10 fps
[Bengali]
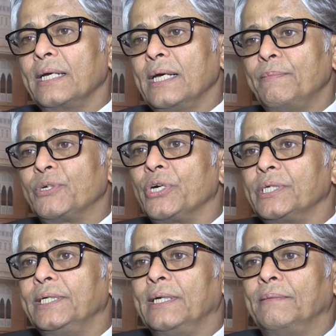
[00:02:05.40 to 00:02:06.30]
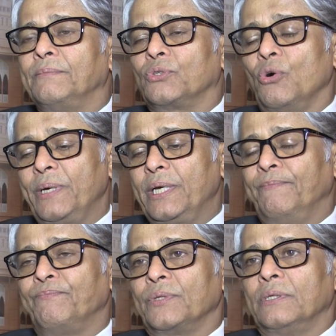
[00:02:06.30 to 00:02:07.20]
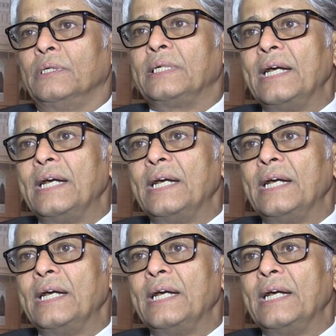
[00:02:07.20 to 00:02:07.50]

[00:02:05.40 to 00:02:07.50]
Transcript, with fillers: আব্দুল হামিদের এমন মন্তব্যের জবাবে